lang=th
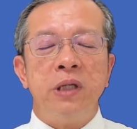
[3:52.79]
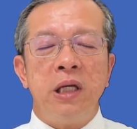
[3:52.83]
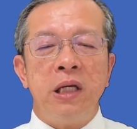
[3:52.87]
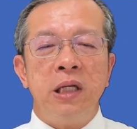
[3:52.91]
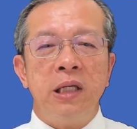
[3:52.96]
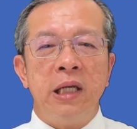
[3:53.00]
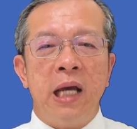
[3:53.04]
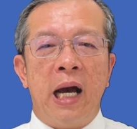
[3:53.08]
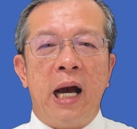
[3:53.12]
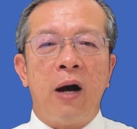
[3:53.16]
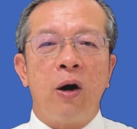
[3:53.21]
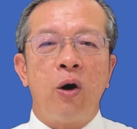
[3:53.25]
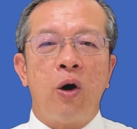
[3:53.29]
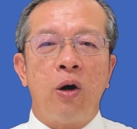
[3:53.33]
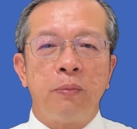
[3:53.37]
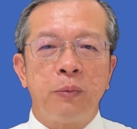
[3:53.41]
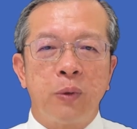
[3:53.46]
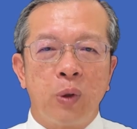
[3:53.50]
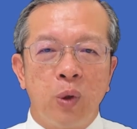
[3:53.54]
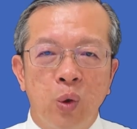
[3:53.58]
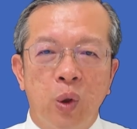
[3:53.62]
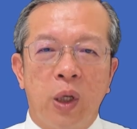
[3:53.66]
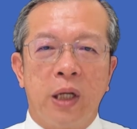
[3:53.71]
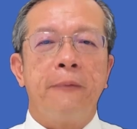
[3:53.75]
จริงอย่างครบ
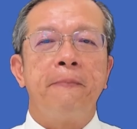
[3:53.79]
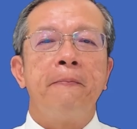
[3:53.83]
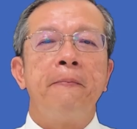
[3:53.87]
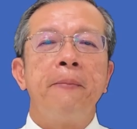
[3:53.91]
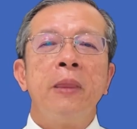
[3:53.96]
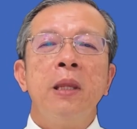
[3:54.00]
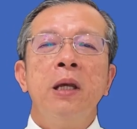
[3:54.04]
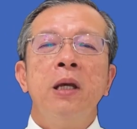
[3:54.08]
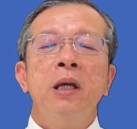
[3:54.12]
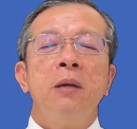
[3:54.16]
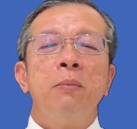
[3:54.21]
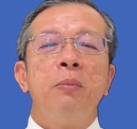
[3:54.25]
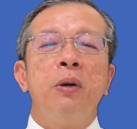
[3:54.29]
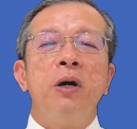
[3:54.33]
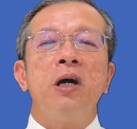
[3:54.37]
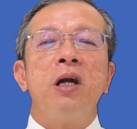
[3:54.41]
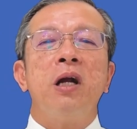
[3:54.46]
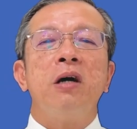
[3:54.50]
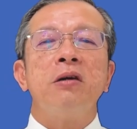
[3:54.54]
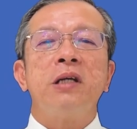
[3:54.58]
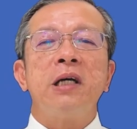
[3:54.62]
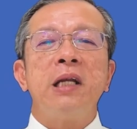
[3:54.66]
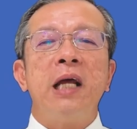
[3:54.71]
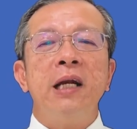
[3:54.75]
ถ้วนเพื่อ
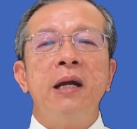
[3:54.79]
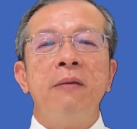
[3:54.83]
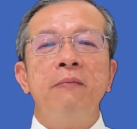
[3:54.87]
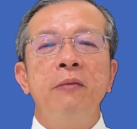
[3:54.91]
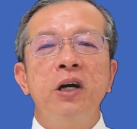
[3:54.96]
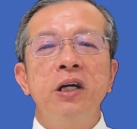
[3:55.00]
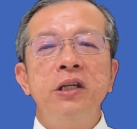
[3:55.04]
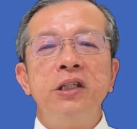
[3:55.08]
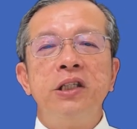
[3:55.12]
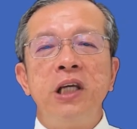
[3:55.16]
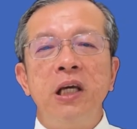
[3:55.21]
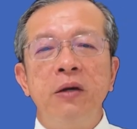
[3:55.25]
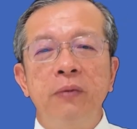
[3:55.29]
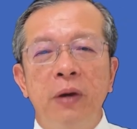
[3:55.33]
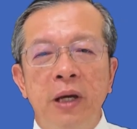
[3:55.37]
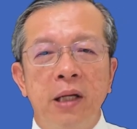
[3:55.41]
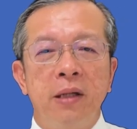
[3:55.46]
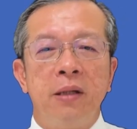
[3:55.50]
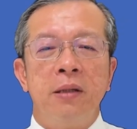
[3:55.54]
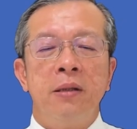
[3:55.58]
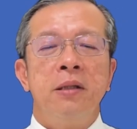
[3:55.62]
เราจะได้ดำเนินชีวิต